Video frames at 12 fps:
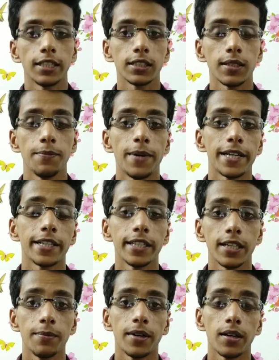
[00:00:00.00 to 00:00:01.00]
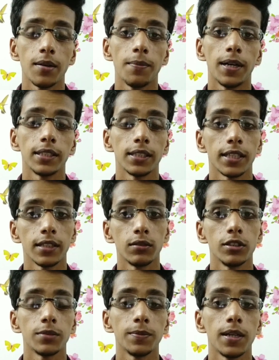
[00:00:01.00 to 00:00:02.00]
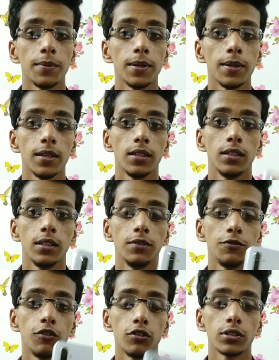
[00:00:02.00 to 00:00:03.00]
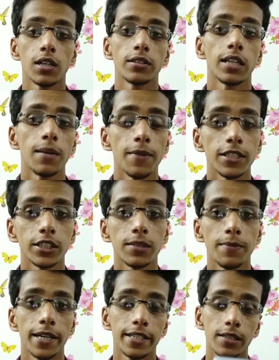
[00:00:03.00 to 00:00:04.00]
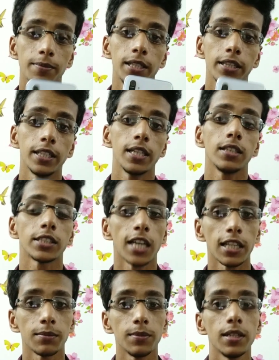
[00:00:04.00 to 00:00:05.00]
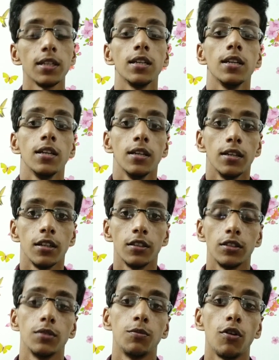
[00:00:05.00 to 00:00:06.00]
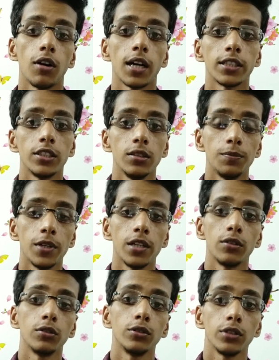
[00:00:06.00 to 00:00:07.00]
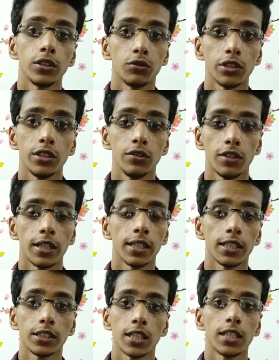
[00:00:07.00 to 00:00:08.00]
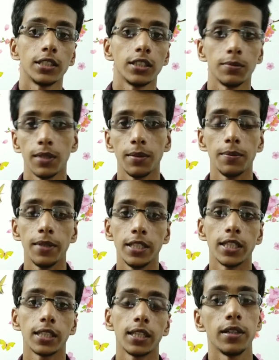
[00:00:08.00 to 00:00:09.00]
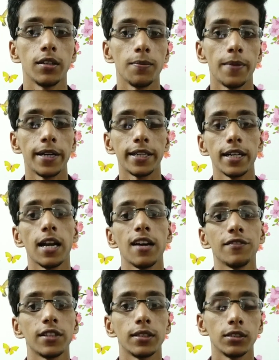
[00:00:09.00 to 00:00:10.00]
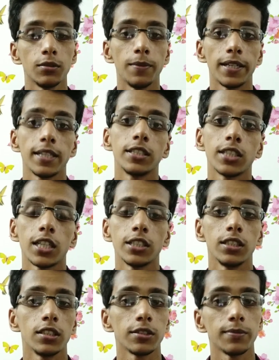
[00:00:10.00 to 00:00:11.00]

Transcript: इसके बैटरी के बारे में बात करें तो इसमें हमें 4000 थाउजेंड की बैटरी मिलती है साथ में जो बोक का थ्री पॉइंट oh, जो कि ट्वेंटी वाट का चार्जर भी हमें मिल जाता है और बैटरी लाइफ एंड जो बैटरी चार्जिंग है